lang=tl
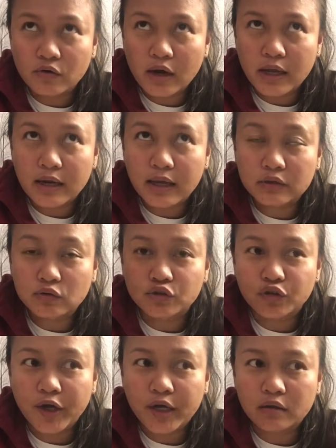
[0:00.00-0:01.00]
I like to
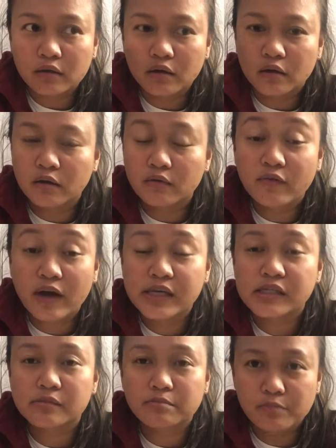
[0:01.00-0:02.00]
drink the
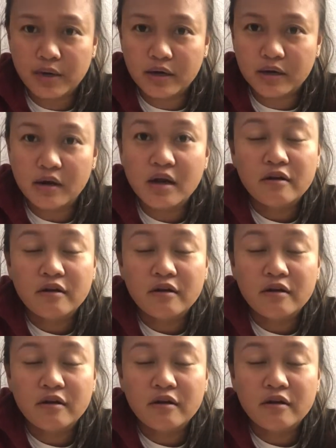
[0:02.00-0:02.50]
vice beer